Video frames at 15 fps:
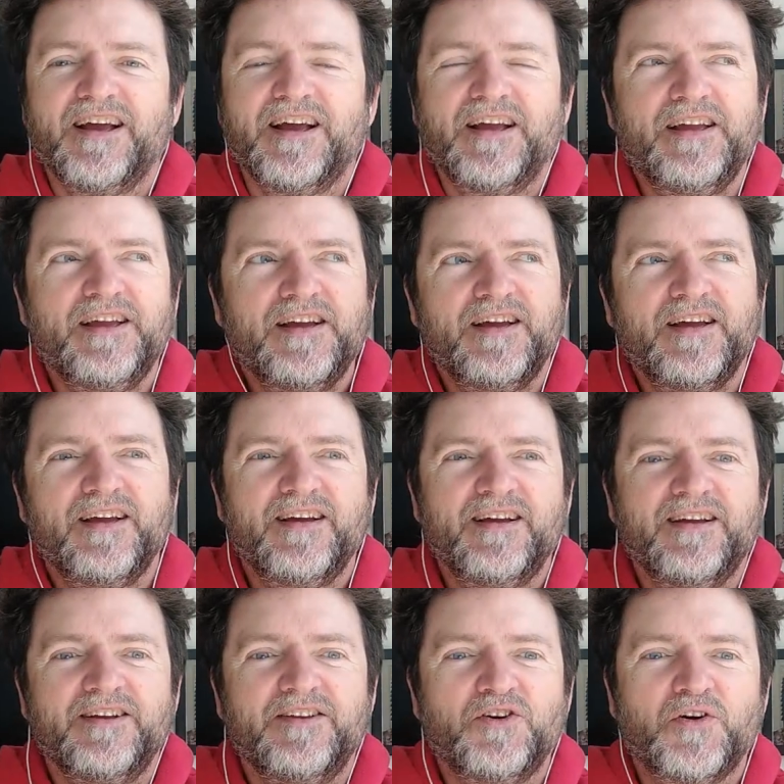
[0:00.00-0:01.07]

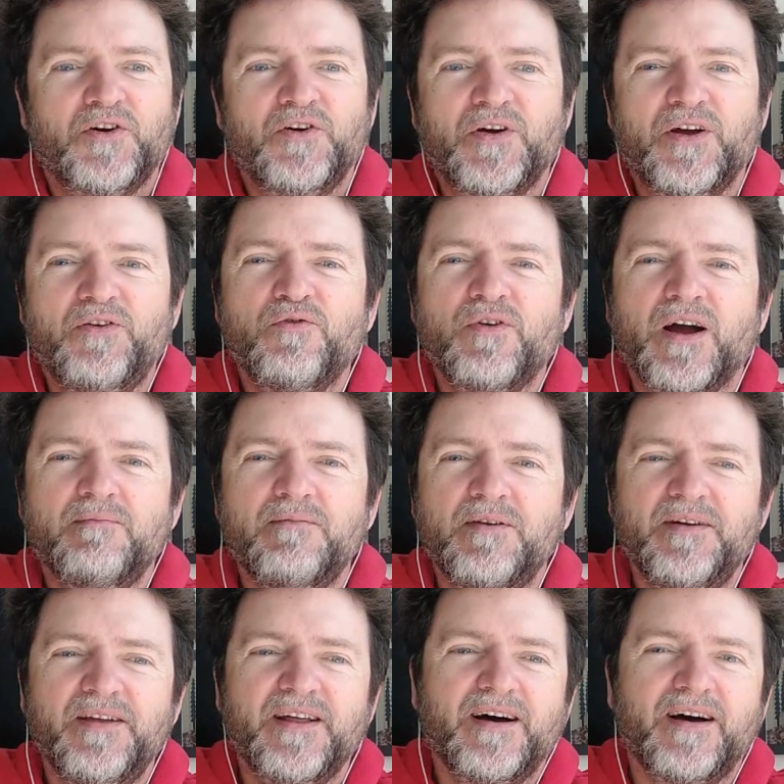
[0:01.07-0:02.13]
Y yo creo que nunca en mi
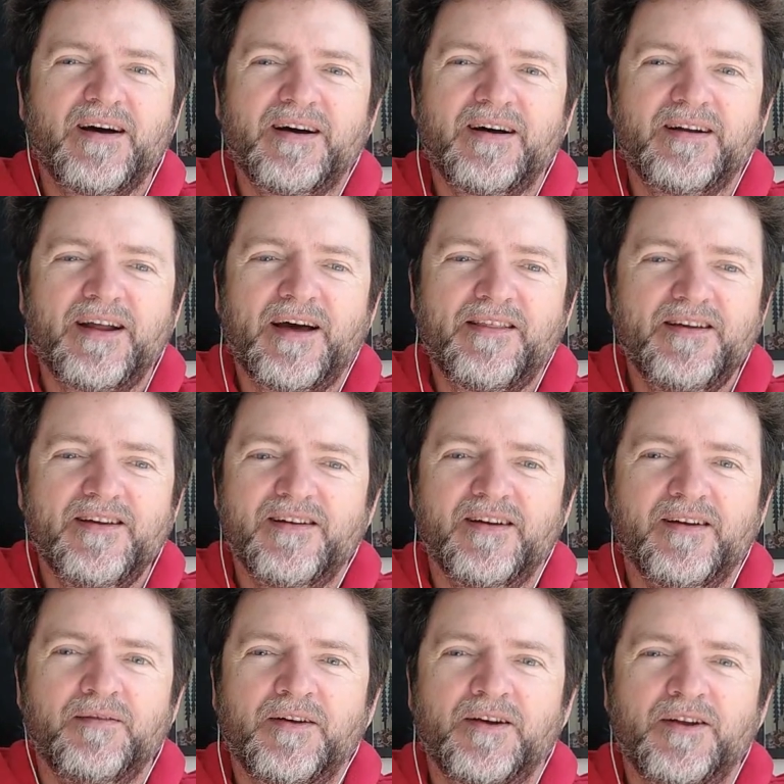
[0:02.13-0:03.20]
vida nadie
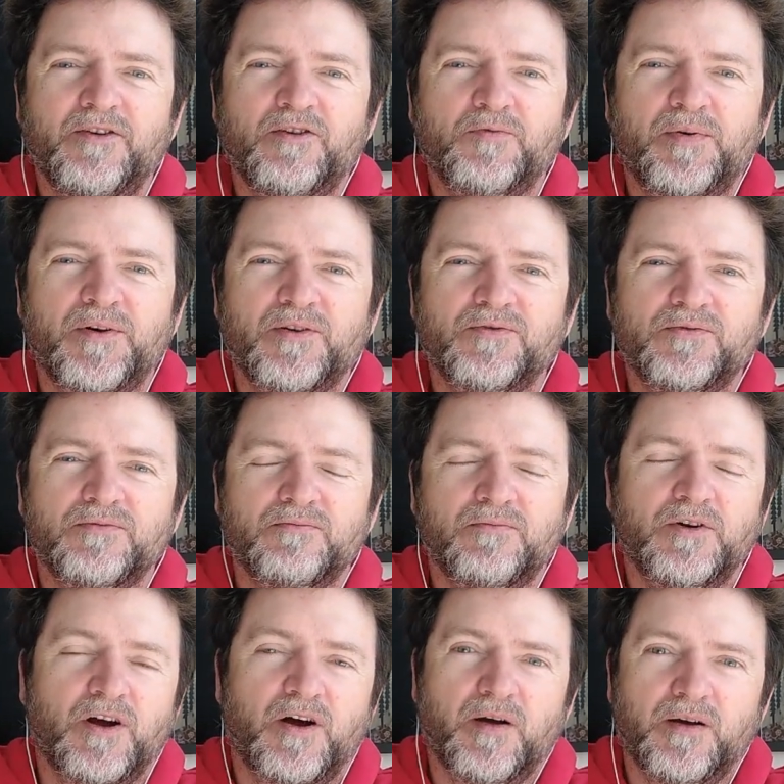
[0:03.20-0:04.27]
eh, nos preguntó,
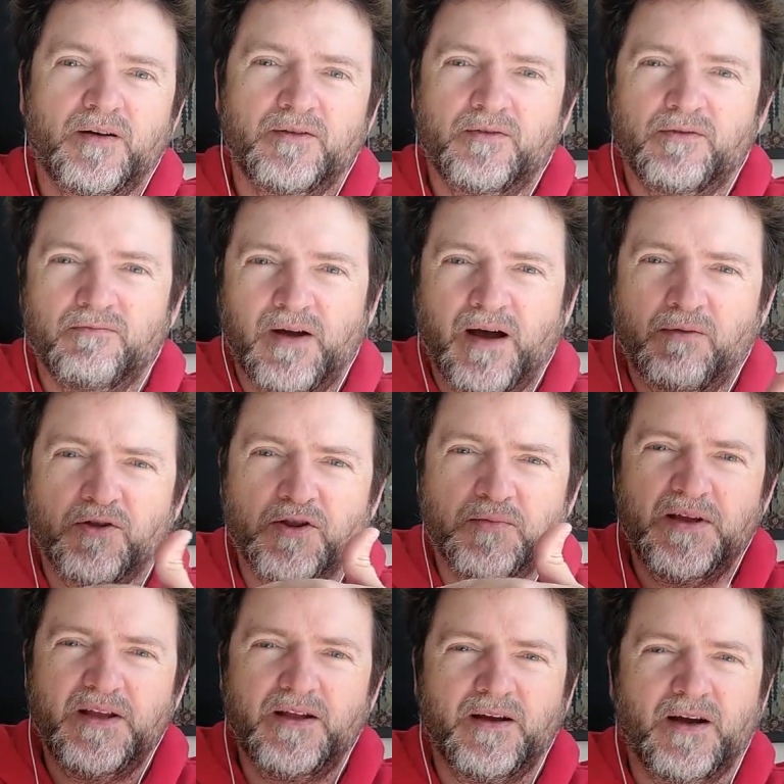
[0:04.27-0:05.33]
bueno, hablo de
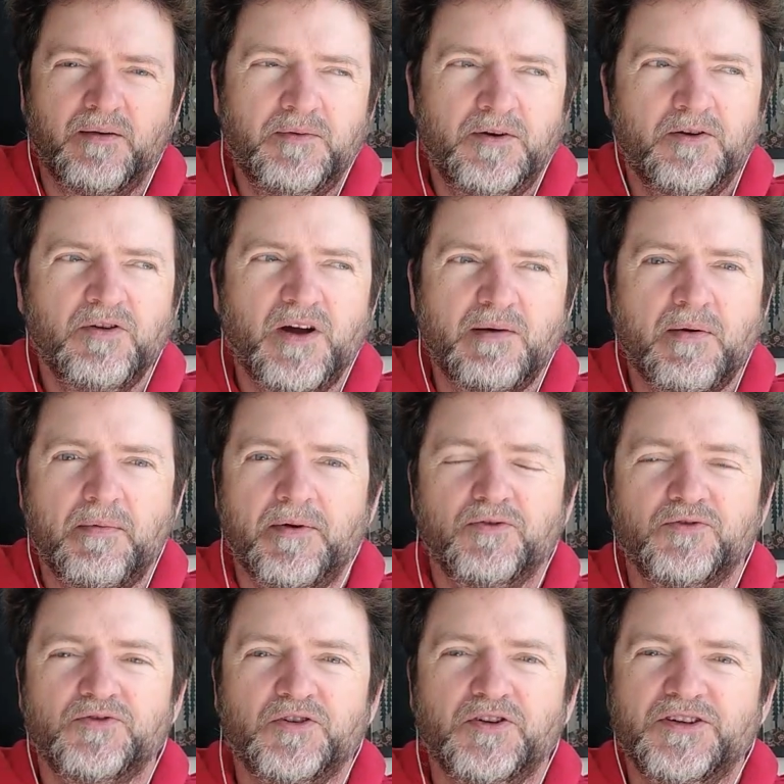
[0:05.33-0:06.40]
mí nunca me
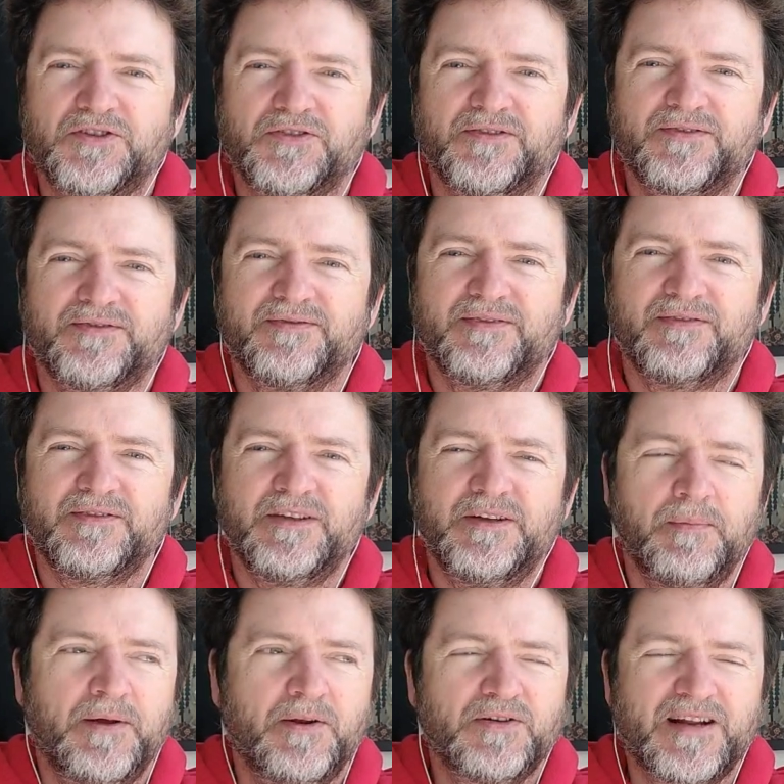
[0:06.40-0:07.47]
preguntó eso
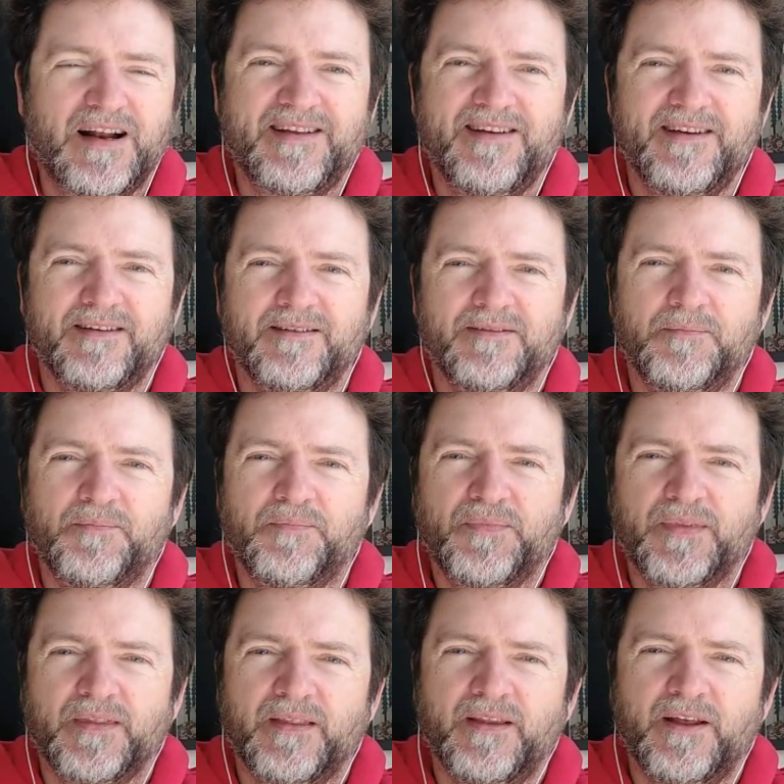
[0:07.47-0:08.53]
y menos a alguien
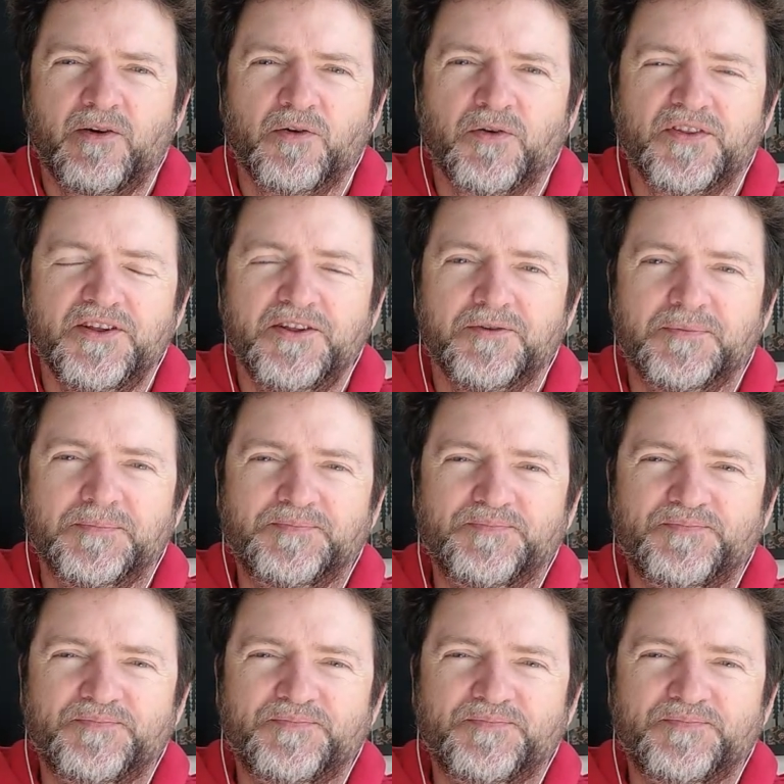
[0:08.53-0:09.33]
desconocido.